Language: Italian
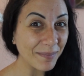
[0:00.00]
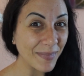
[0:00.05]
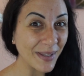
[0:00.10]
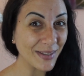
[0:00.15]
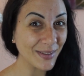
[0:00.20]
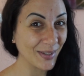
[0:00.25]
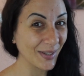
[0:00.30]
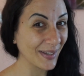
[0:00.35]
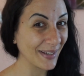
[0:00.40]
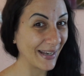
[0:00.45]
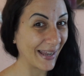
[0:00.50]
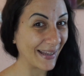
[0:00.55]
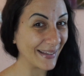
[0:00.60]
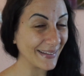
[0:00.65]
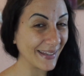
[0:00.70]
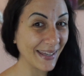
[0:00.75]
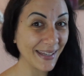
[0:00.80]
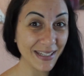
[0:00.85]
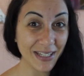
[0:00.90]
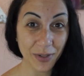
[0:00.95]

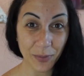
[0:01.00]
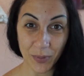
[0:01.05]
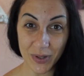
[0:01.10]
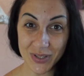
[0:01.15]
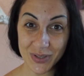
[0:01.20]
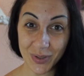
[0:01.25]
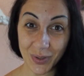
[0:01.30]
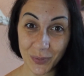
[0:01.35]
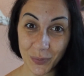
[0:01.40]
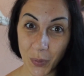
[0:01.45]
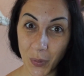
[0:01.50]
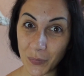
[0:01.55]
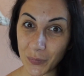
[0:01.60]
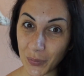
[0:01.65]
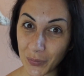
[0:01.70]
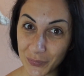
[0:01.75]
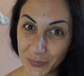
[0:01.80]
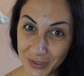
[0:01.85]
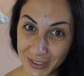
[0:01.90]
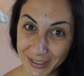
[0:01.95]
bentornate in questo
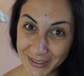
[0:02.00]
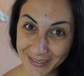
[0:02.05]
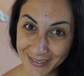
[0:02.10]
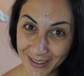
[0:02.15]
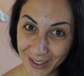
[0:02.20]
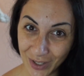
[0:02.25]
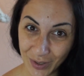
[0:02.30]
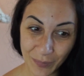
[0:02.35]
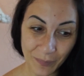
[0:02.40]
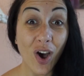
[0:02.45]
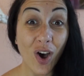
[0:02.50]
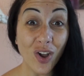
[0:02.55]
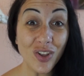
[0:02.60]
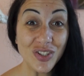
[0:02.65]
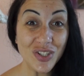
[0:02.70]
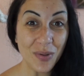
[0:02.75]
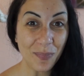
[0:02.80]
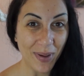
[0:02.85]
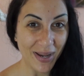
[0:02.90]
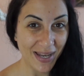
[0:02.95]
nuovo video
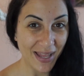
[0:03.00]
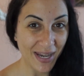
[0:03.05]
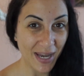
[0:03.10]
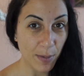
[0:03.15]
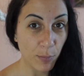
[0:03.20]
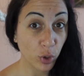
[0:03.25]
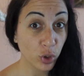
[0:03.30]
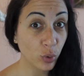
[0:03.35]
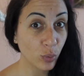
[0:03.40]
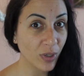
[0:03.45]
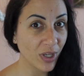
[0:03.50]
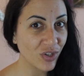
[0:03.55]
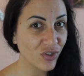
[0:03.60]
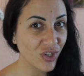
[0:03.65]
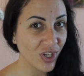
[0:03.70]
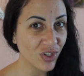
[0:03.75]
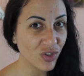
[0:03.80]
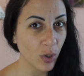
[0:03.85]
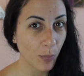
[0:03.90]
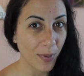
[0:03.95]
oggi parleremo di un
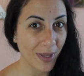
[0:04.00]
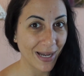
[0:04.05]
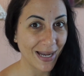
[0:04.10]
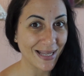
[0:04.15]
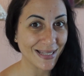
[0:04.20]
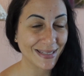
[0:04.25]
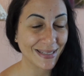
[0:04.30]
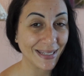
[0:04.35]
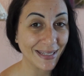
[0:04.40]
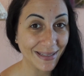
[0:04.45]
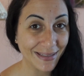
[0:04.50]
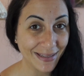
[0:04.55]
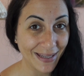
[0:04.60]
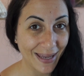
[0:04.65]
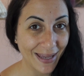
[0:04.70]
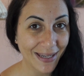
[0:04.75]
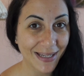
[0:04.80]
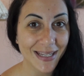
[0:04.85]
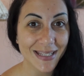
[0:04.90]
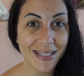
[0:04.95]
aggeggio per la
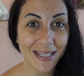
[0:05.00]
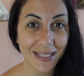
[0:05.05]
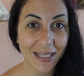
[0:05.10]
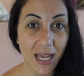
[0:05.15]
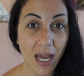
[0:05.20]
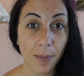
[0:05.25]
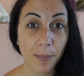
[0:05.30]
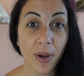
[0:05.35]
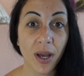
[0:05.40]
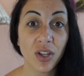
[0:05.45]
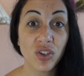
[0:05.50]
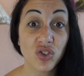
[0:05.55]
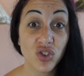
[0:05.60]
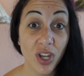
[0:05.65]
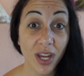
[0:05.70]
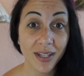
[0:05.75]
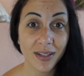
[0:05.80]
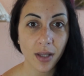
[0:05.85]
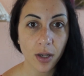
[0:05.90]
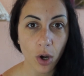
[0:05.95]
skincare che si chiama
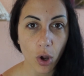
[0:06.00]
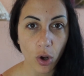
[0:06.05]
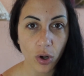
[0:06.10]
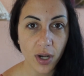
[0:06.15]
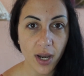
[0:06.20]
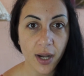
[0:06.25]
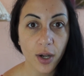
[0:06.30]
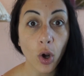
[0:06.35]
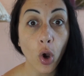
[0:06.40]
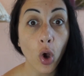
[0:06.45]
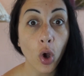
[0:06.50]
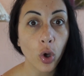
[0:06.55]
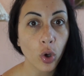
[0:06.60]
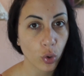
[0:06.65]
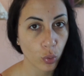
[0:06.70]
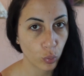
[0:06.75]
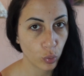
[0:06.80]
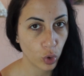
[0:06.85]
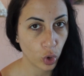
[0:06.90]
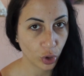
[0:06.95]
Jade Roller o
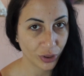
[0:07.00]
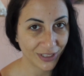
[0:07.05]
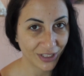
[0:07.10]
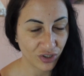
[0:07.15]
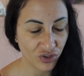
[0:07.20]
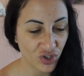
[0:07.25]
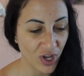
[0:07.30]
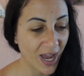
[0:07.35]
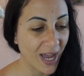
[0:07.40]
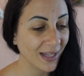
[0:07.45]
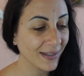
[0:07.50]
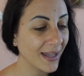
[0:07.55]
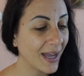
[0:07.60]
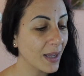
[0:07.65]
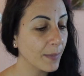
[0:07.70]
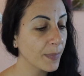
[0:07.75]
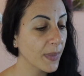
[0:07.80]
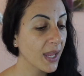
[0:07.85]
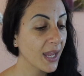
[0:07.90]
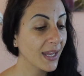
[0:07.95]
rullo di
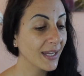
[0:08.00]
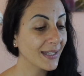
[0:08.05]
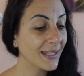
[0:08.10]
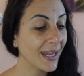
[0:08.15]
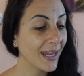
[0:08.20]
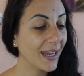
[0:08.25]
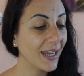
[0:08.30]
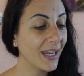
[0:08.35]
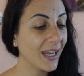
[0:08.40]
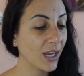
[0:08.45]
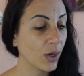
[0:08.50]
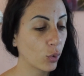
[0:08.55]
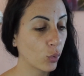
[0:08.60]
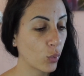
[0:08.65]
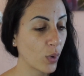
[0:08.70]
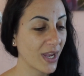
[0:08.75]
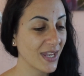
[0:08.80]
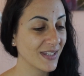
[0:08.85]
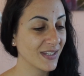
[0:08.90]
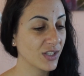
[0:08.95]
giada che
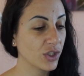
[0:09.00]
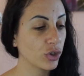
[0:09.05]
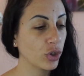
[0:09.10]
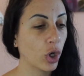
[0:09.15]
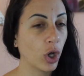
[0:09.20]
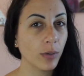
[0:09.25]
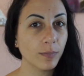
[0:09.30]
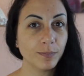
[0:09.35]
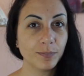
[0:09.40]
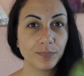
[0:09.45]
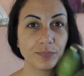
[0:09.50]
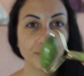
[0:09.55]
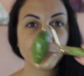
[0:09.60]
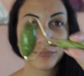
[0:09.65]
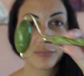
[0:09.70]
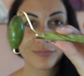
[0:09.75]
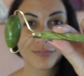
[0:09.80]
è questo